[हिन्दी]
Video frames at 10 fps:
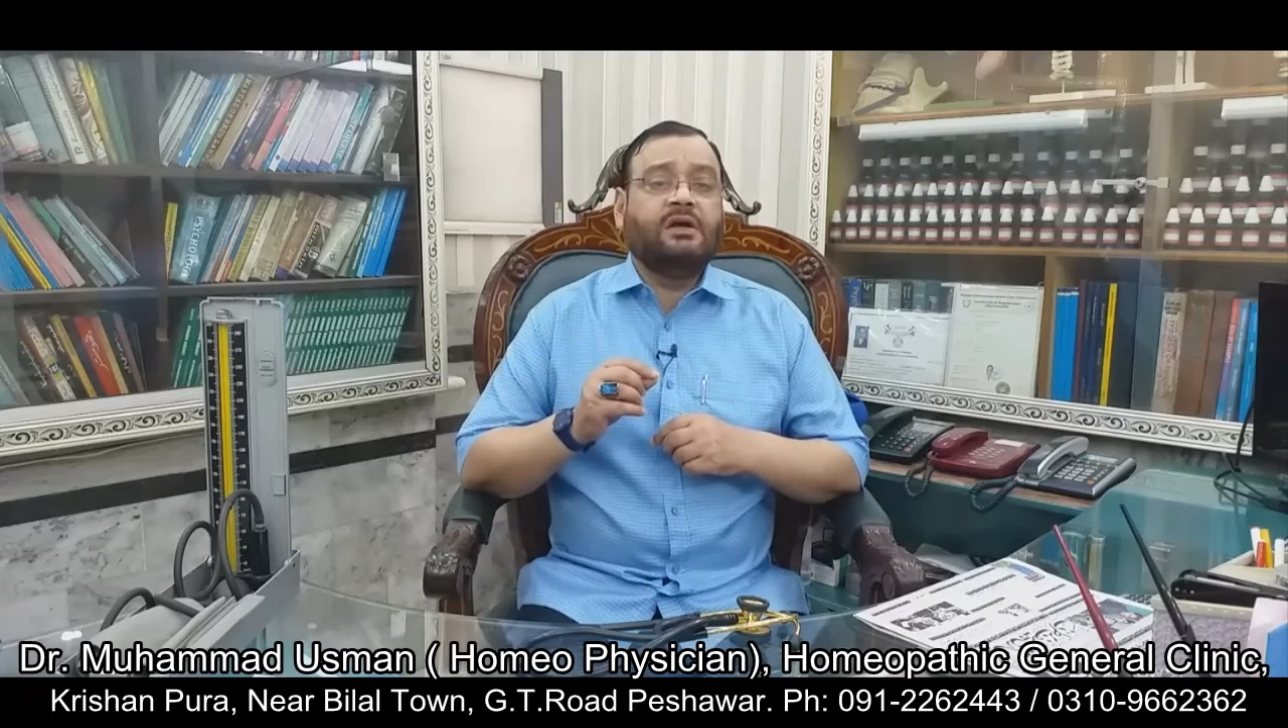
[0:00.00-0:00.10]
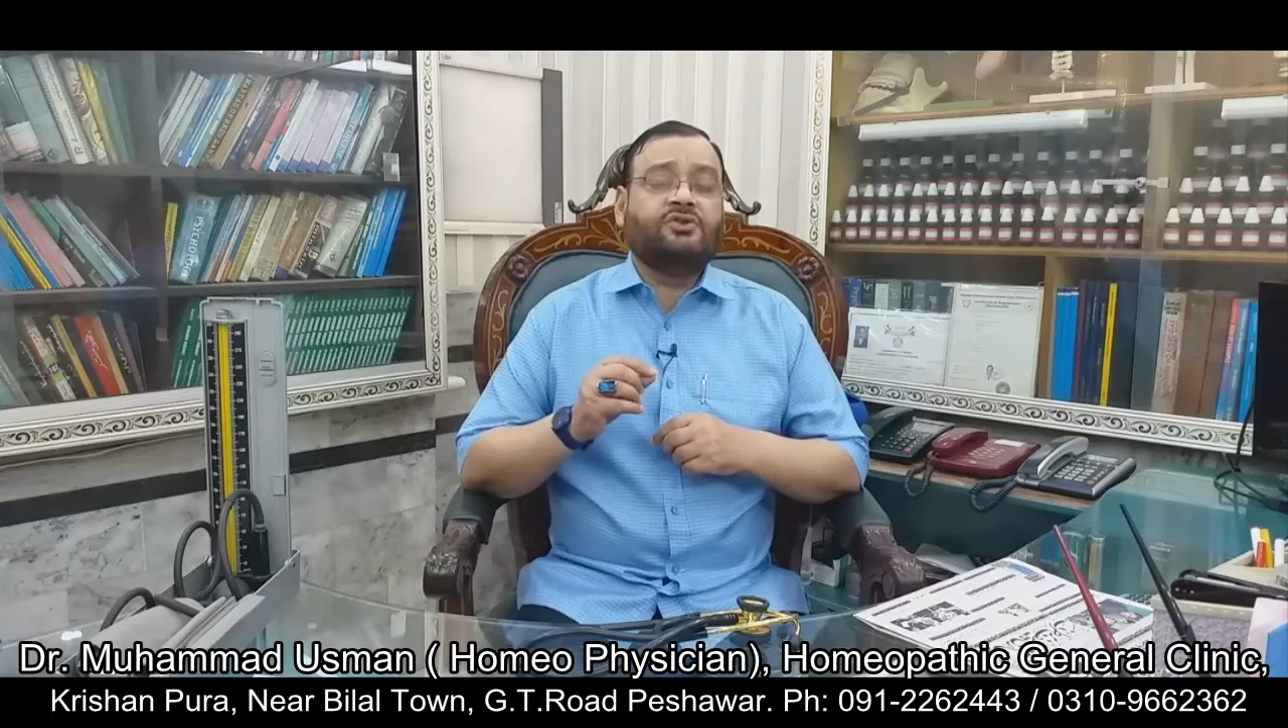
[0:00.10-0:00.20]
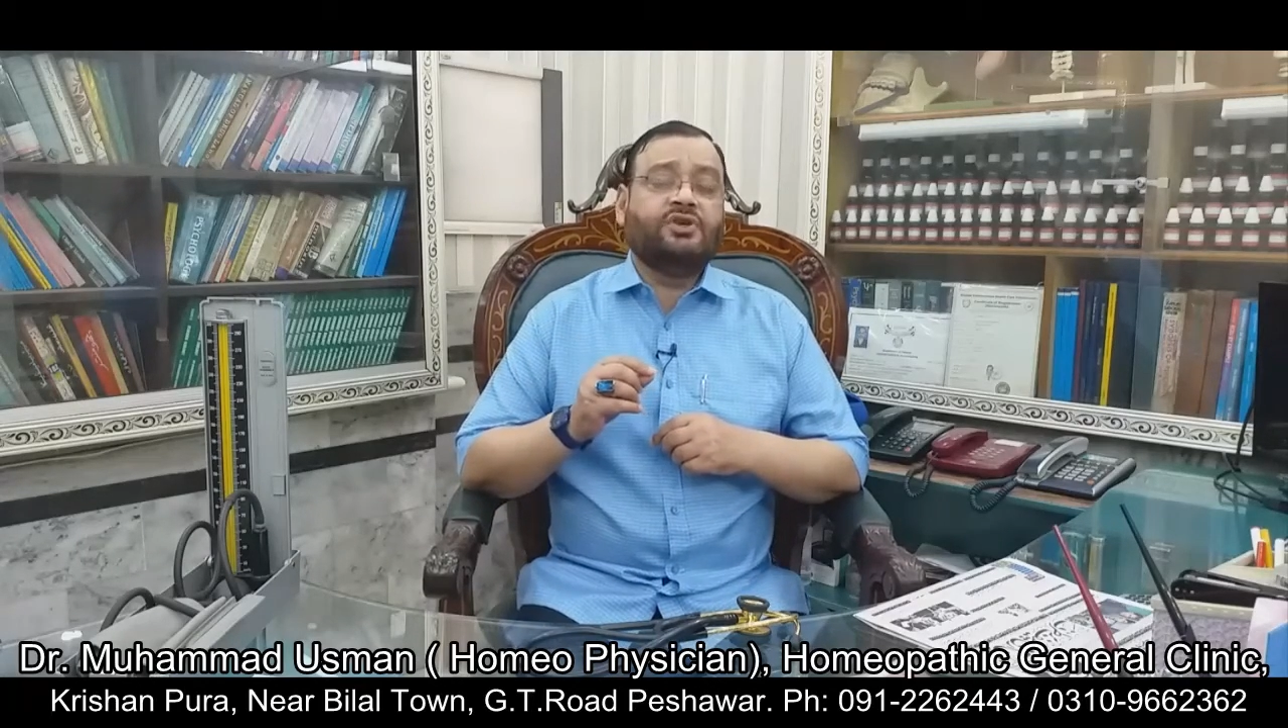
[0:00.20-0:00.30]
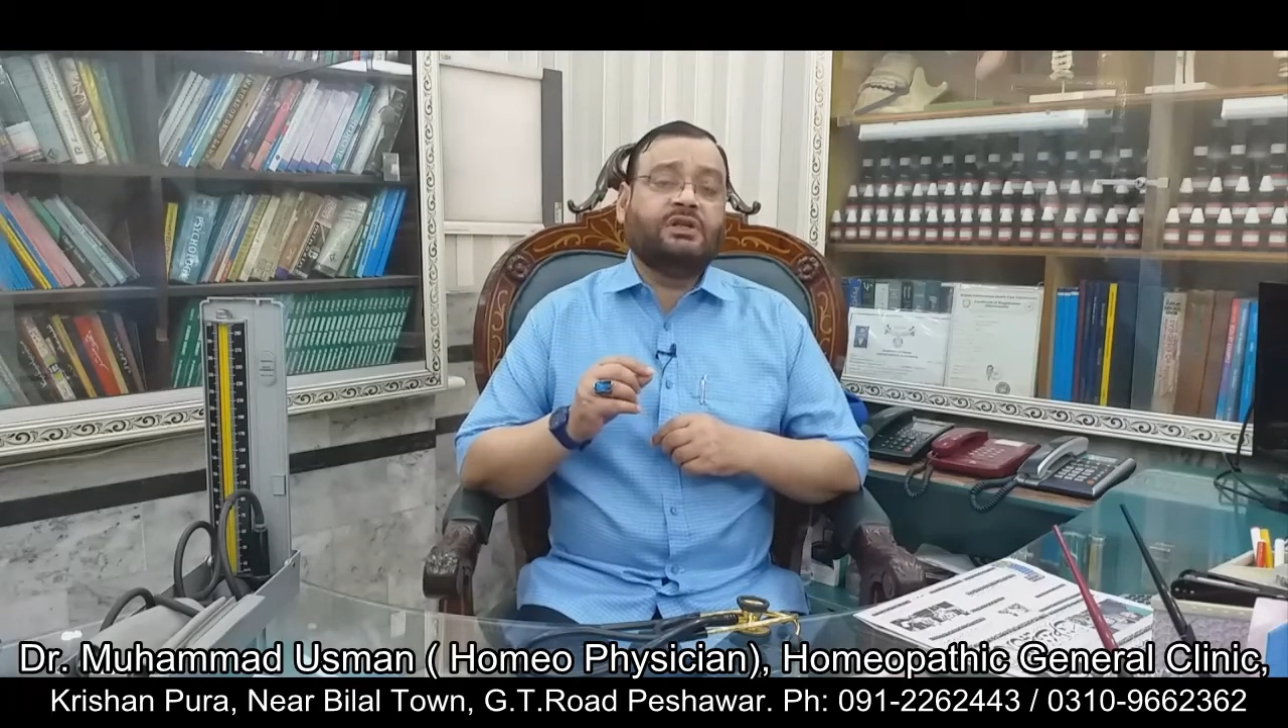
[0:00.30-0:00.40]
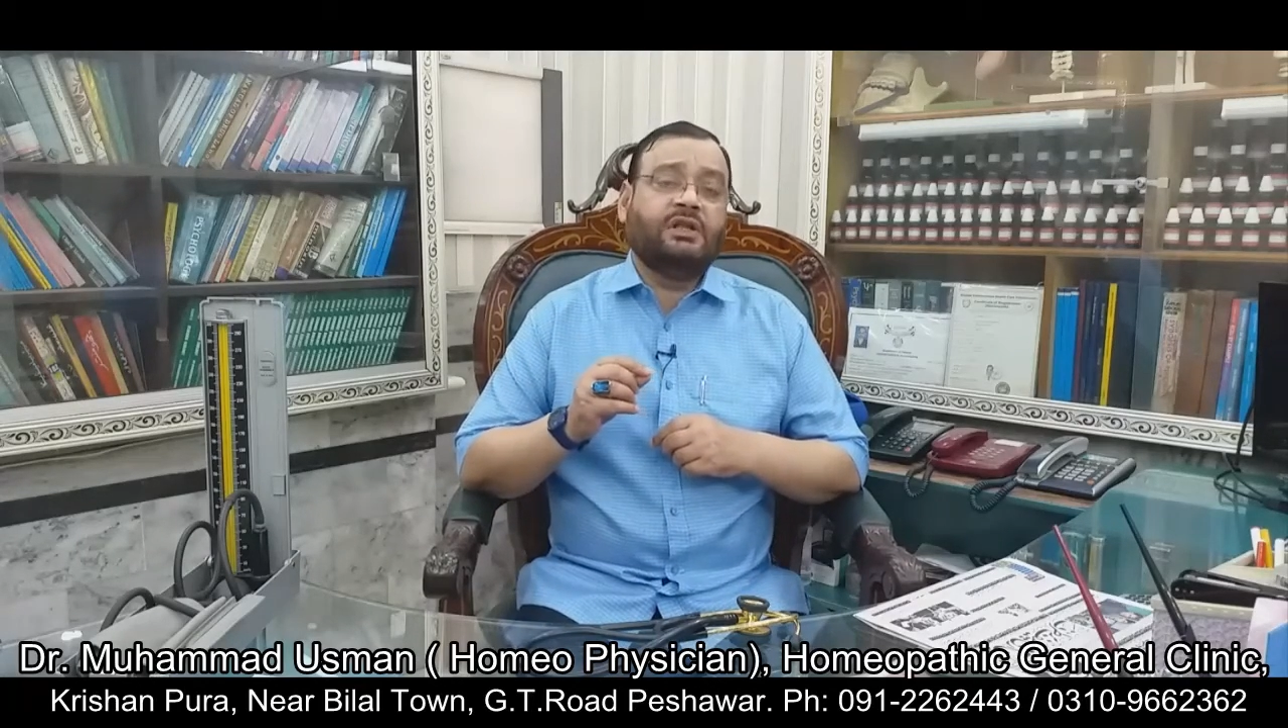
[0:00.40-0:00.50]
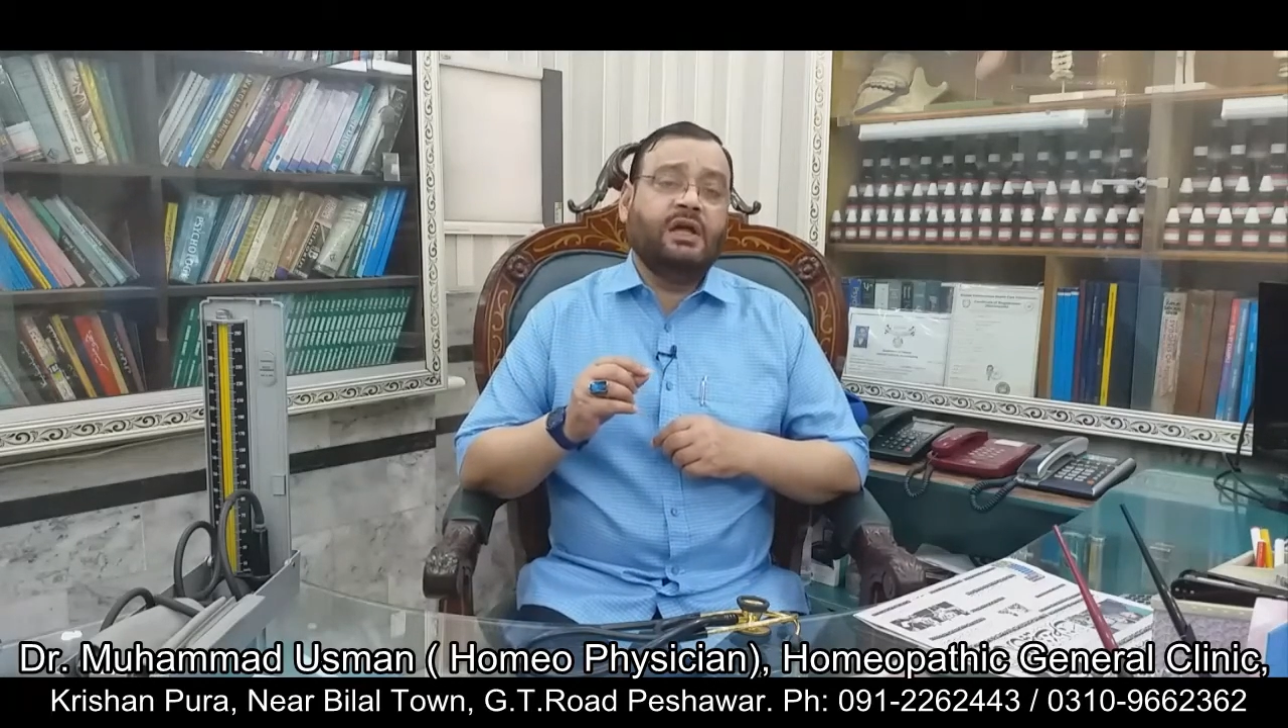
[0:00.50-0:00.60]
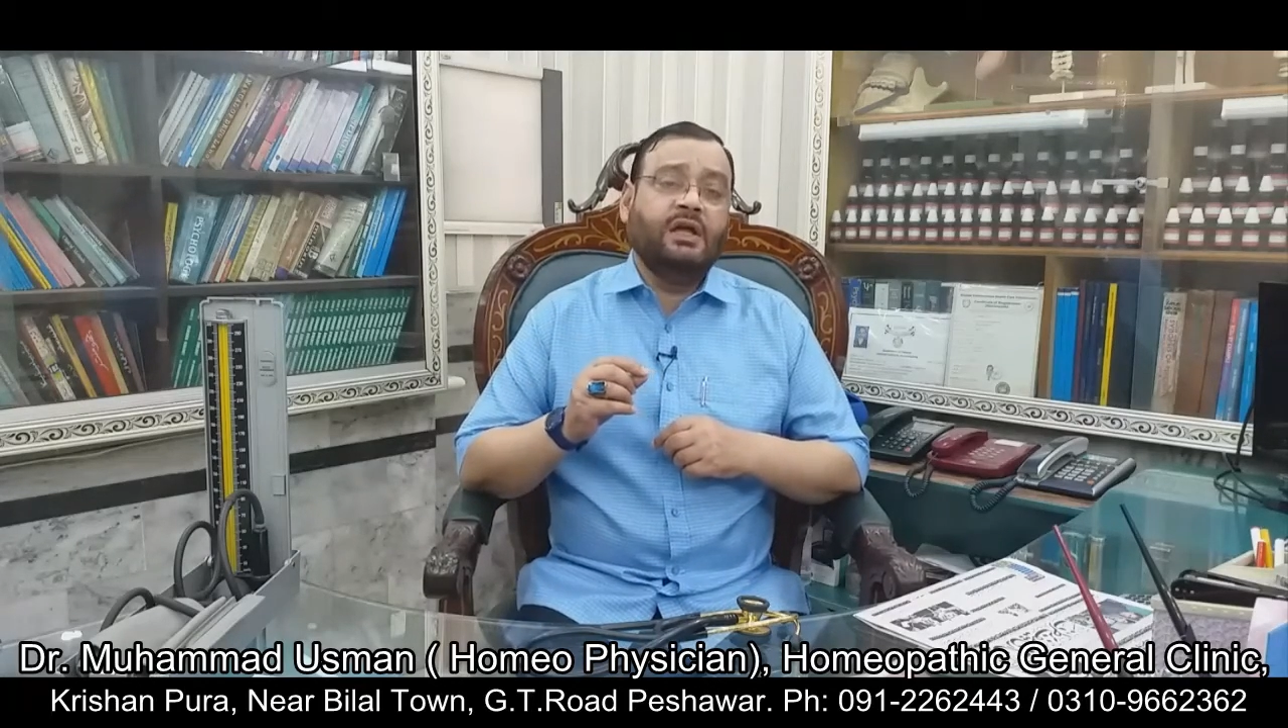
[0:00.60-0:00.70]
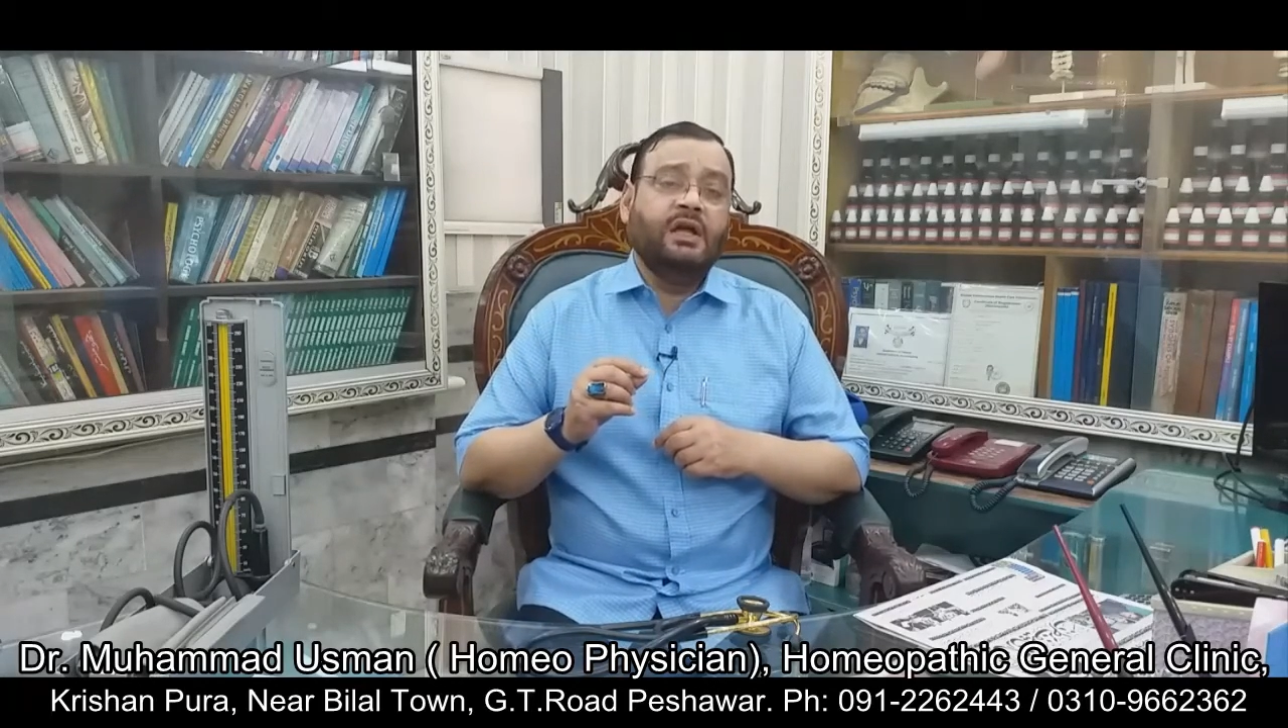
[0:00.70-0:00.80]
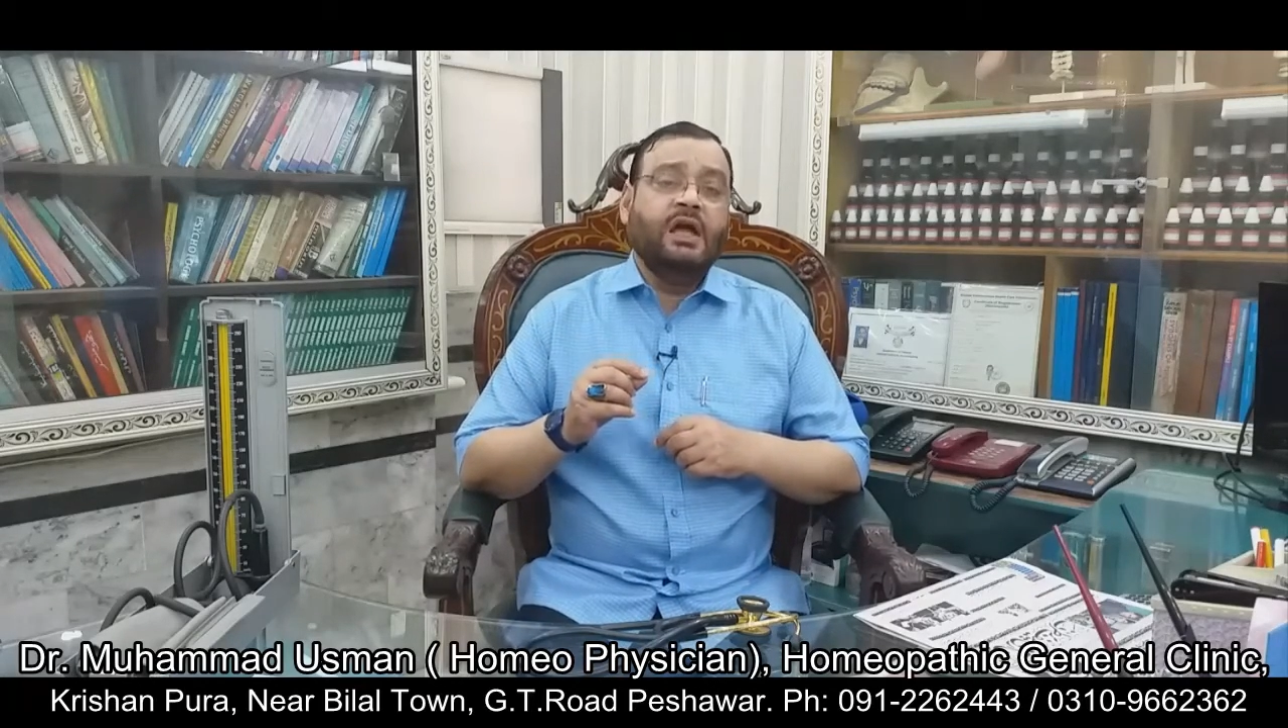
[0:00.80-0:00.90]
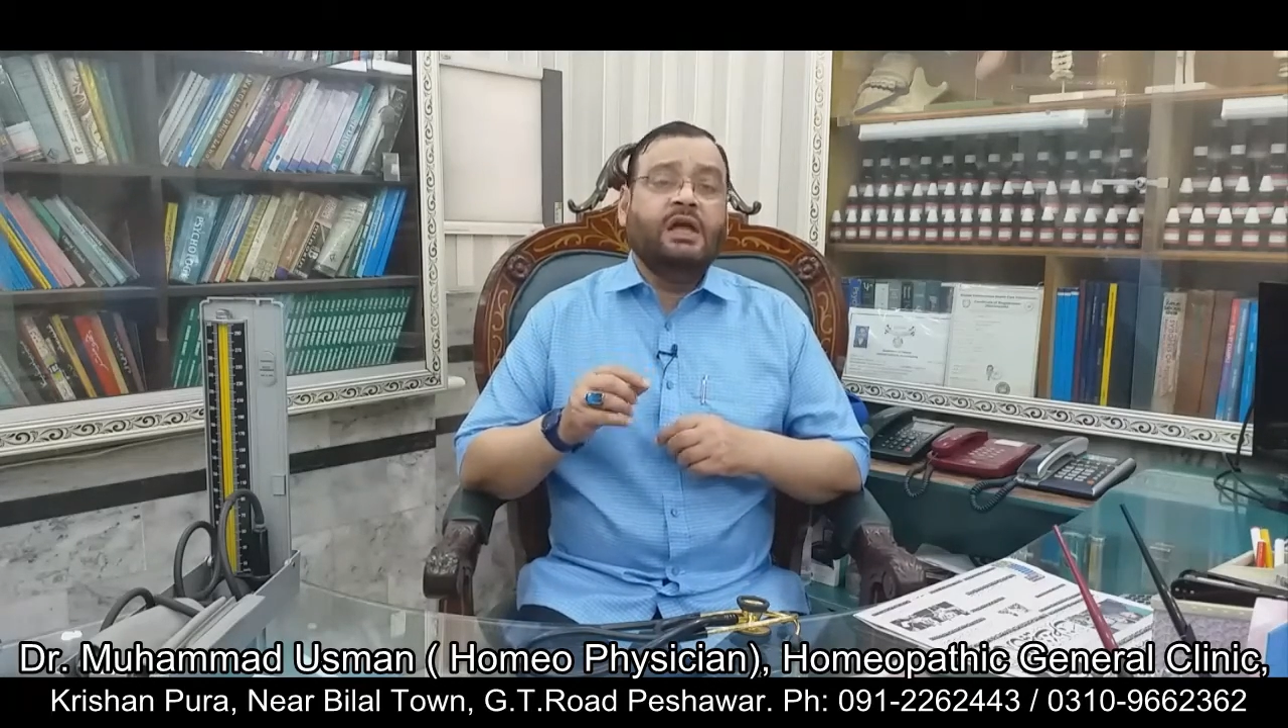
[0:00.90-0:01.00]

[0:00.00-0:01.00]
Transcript: कर सकता है